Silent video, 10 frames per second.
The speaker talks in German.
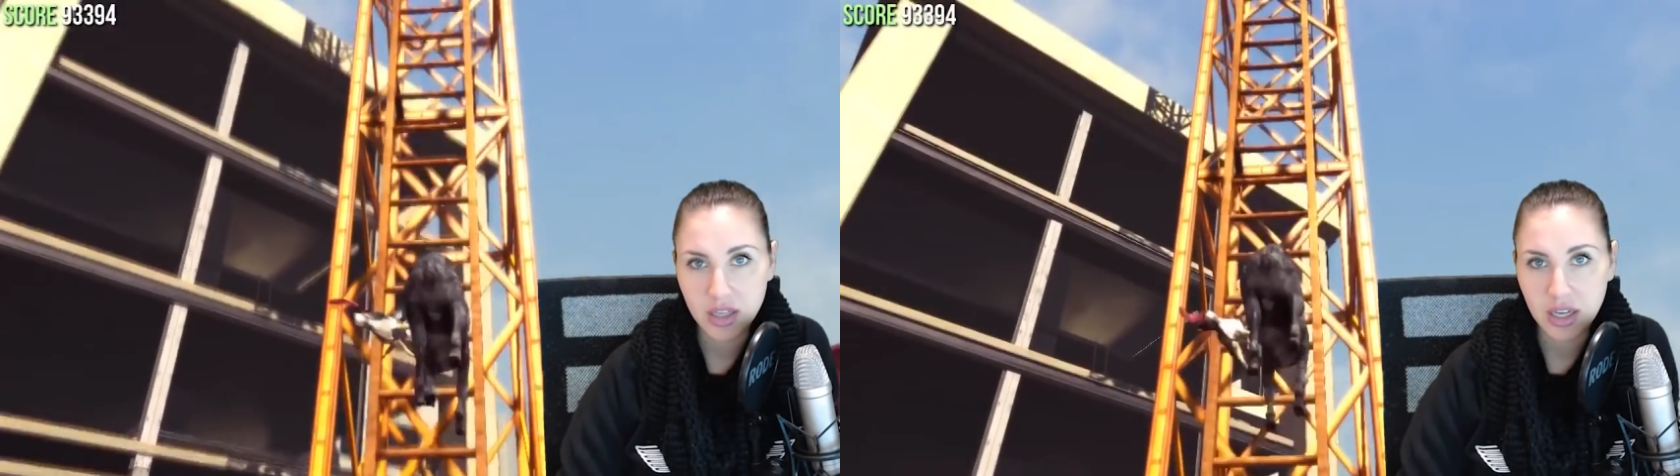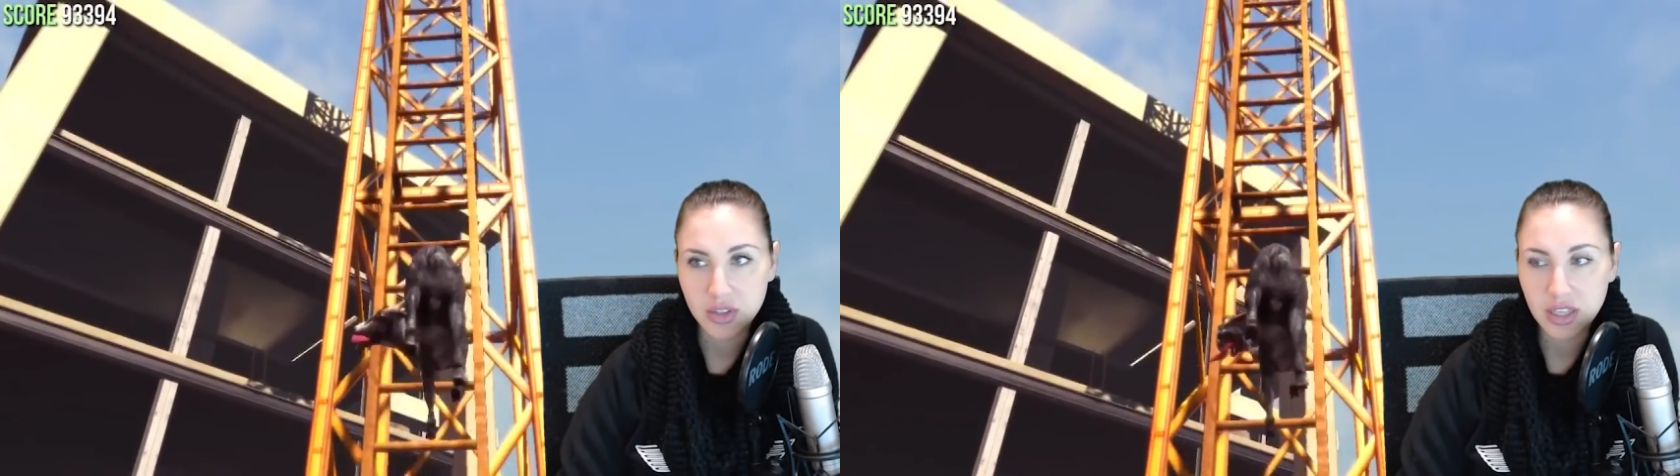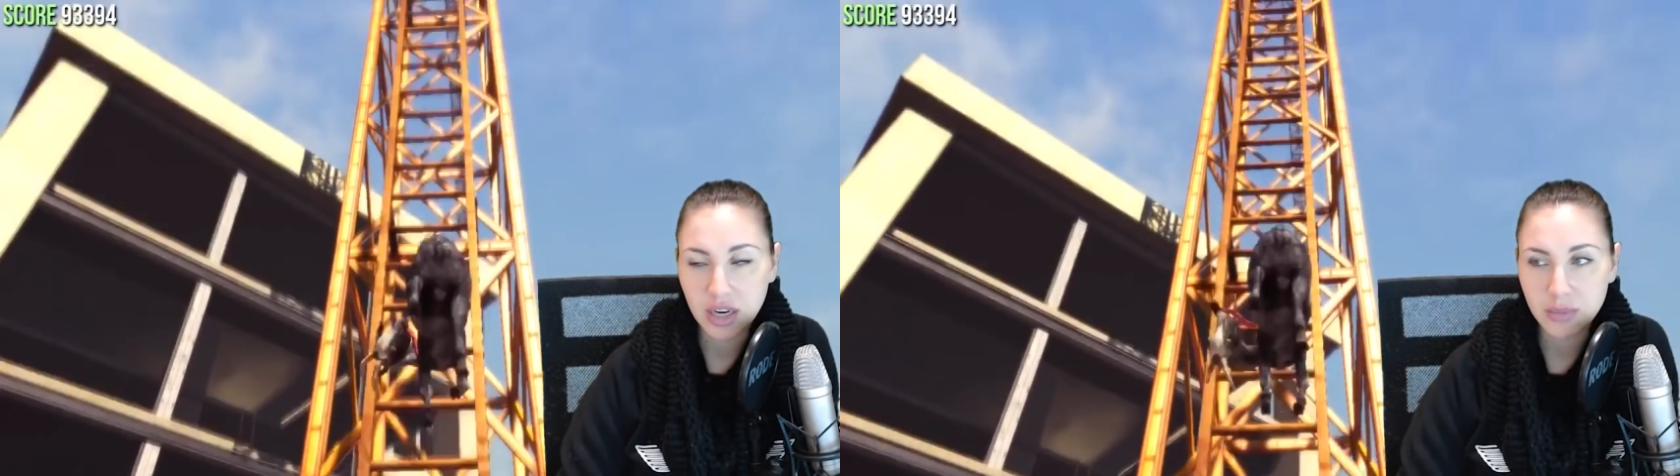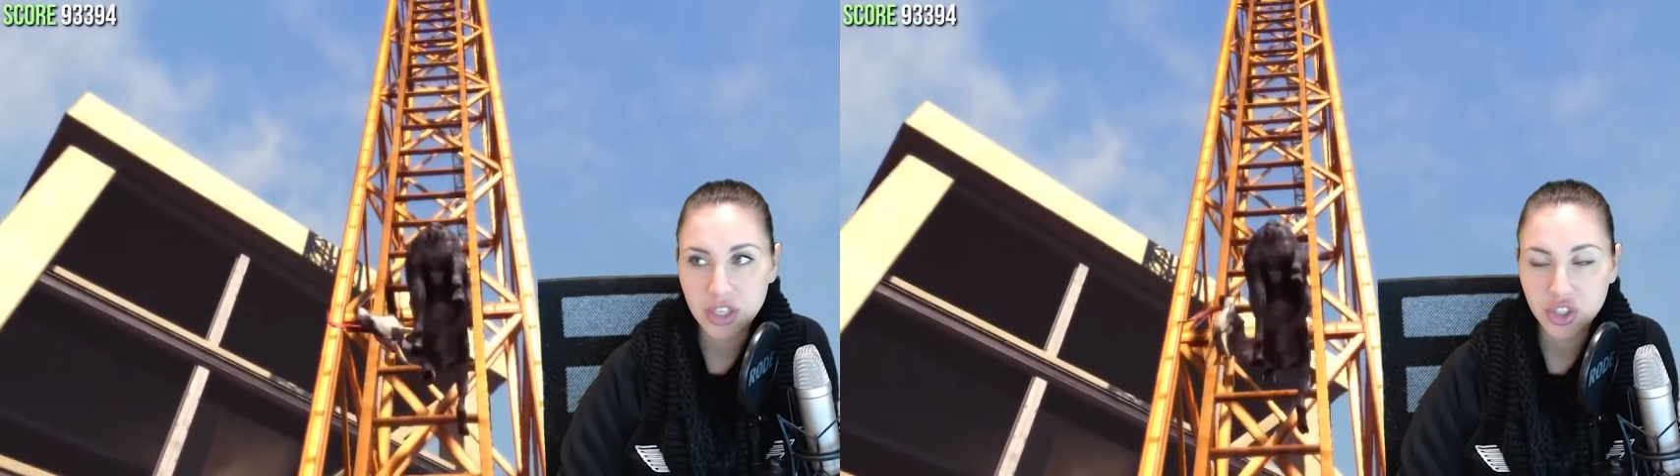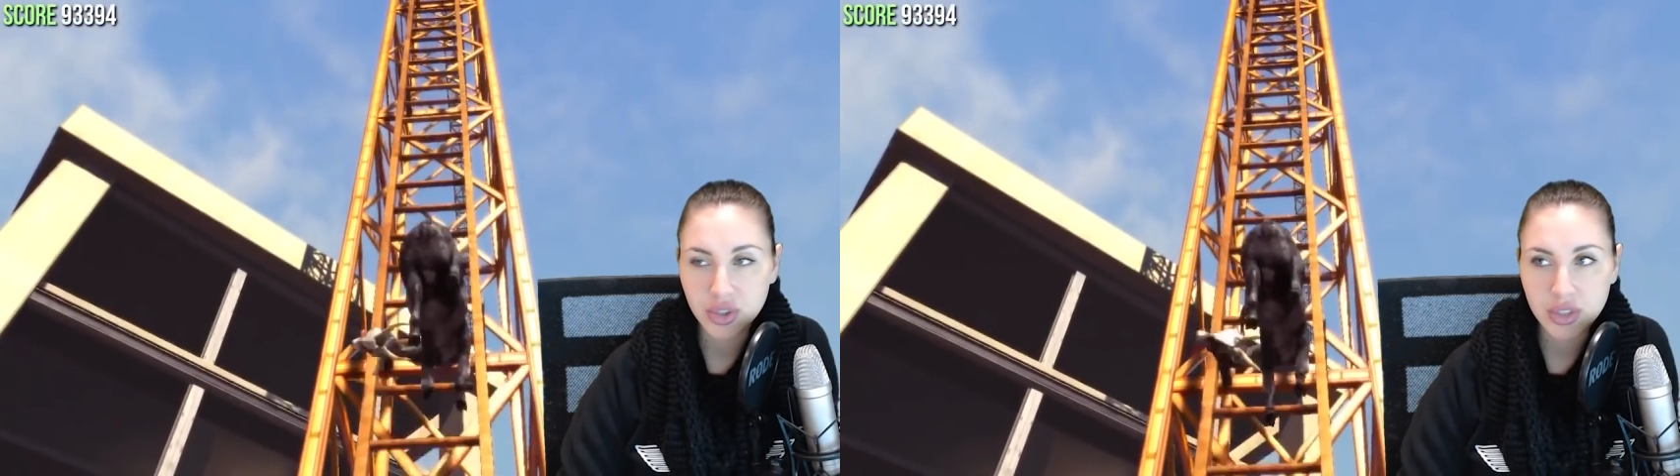Also ich glaube,
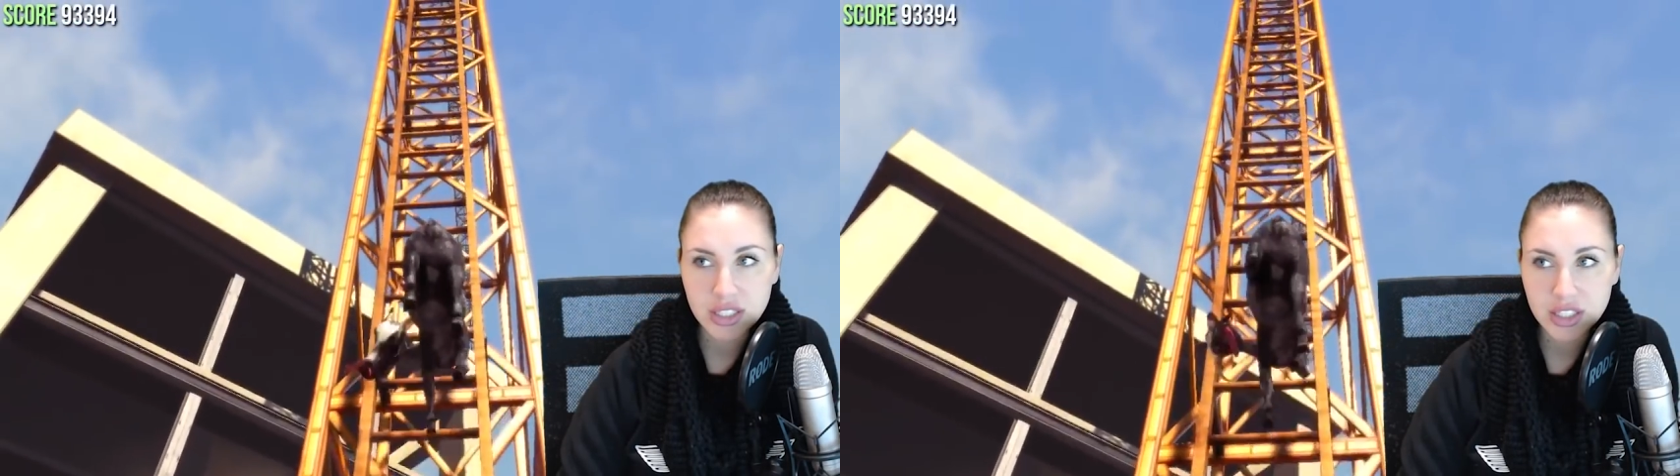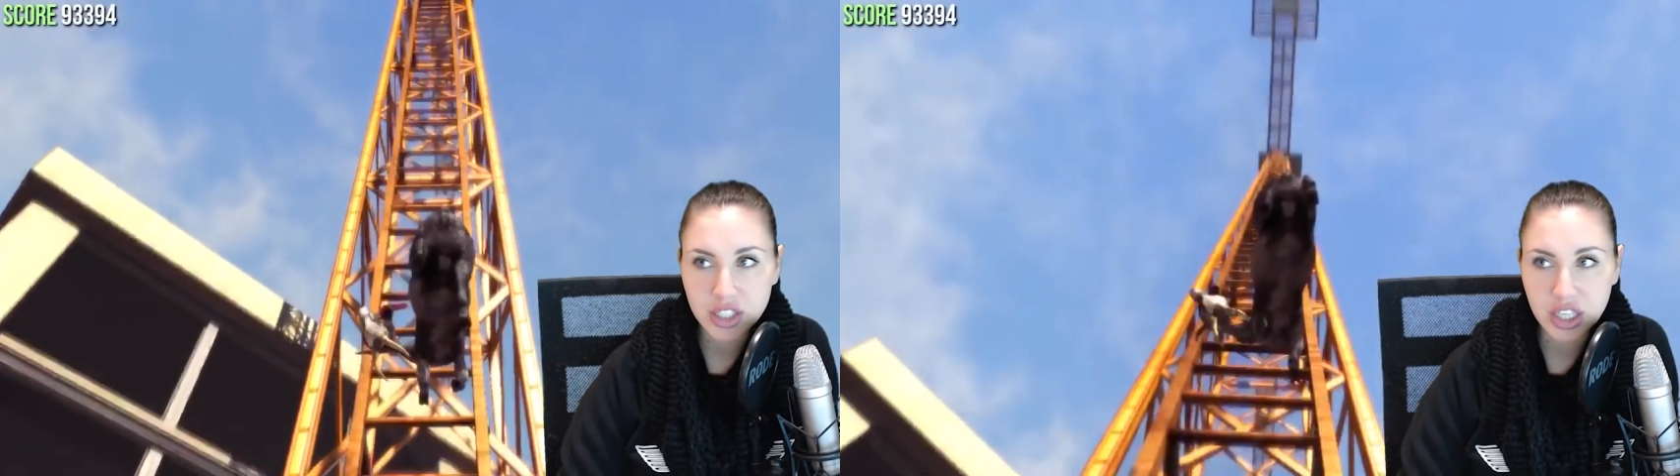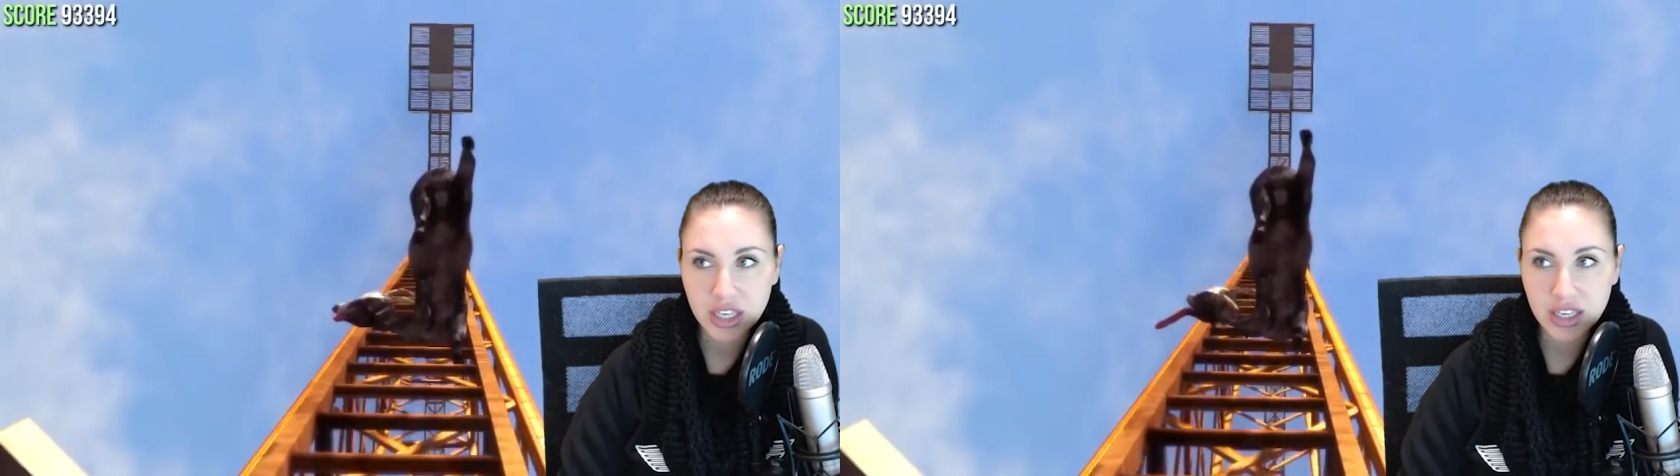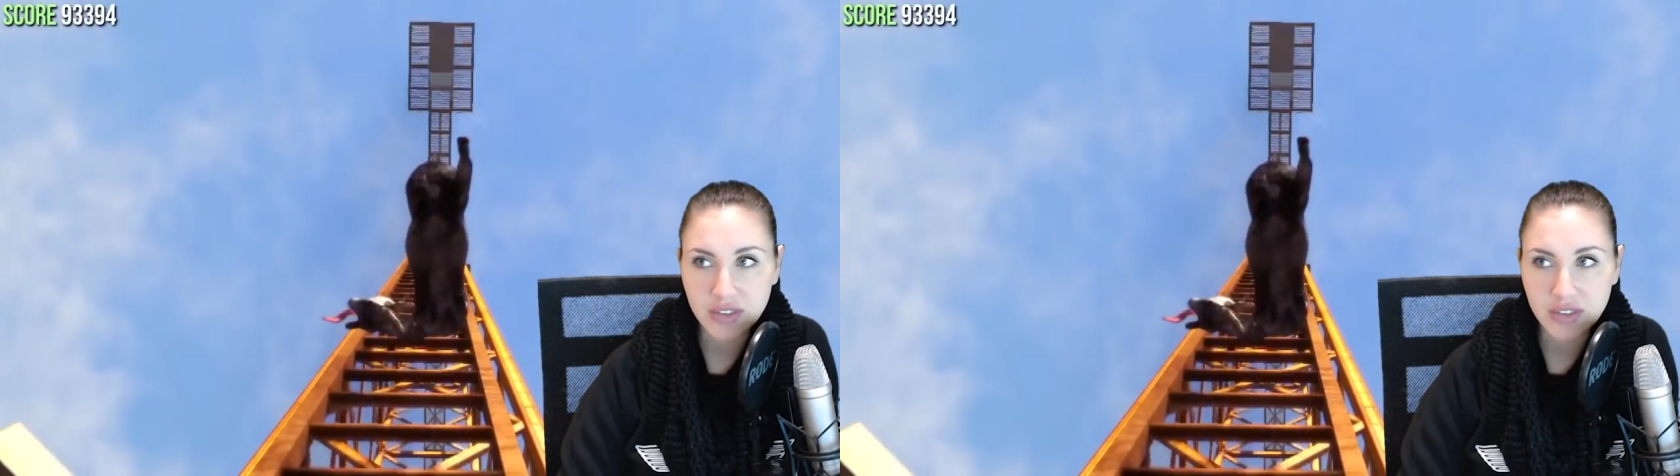mein schönstes Geschenk